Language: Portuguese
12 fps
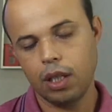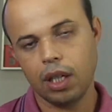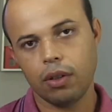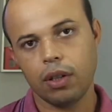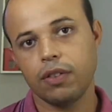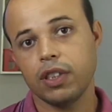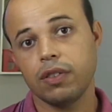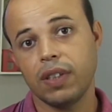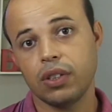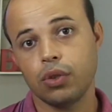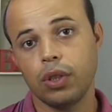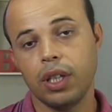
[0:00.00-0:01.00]
e agora você
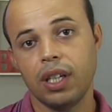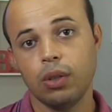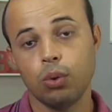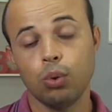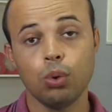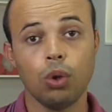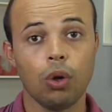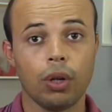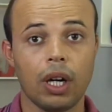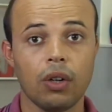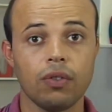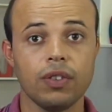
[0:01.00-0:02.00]
vai escolher o
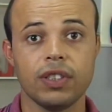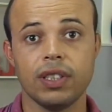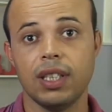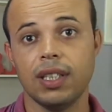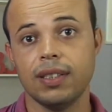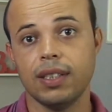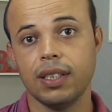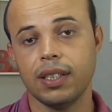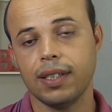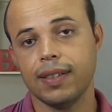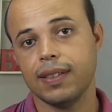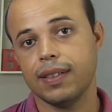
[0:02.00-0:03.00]
local que você
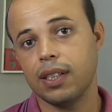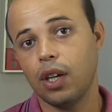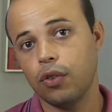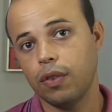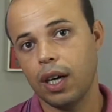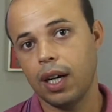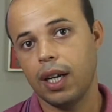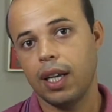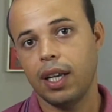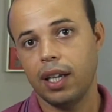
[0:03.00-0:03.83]
deseja salvar